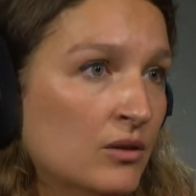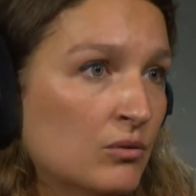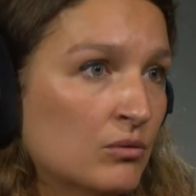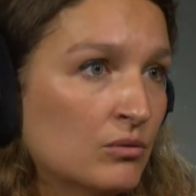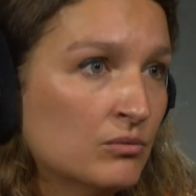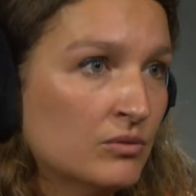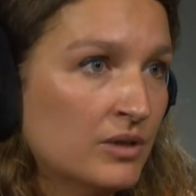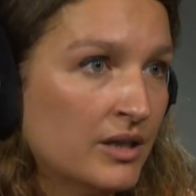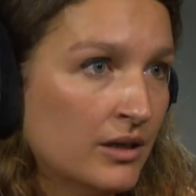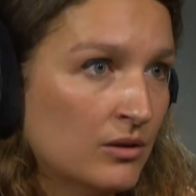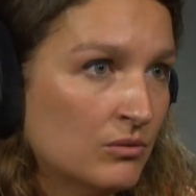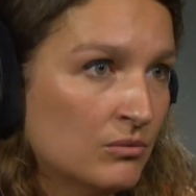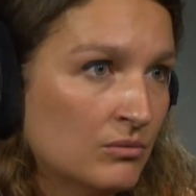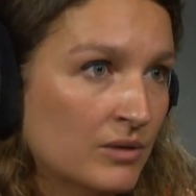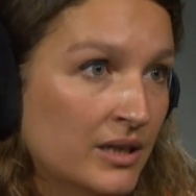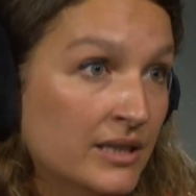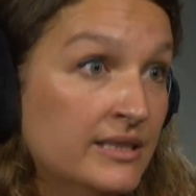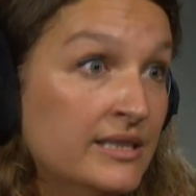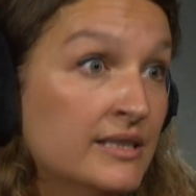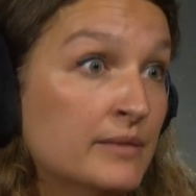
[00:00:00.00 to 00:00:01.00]
au contraire,
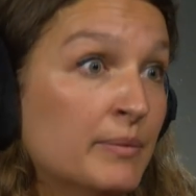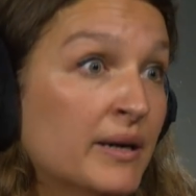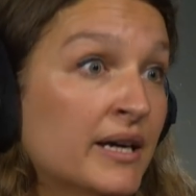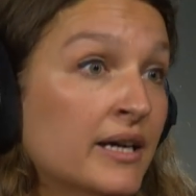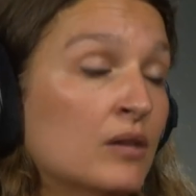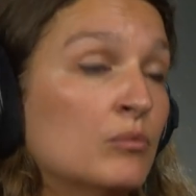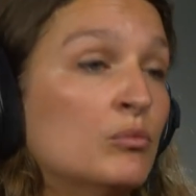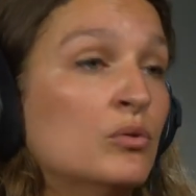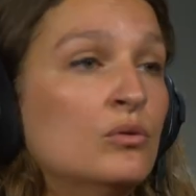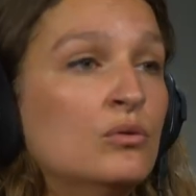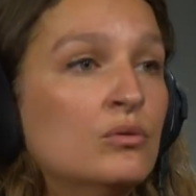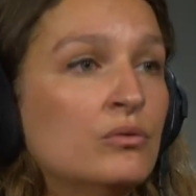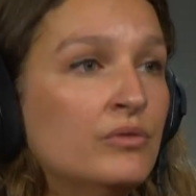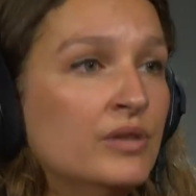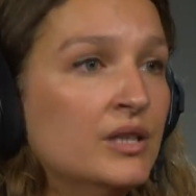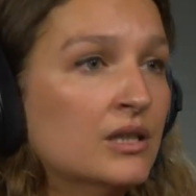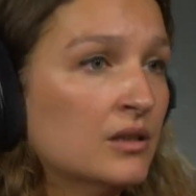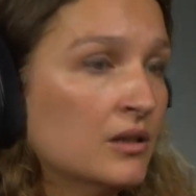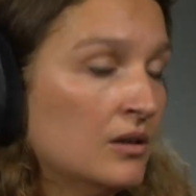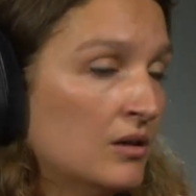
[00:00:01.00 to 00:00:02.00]
elle disparaît un peu de nos vies.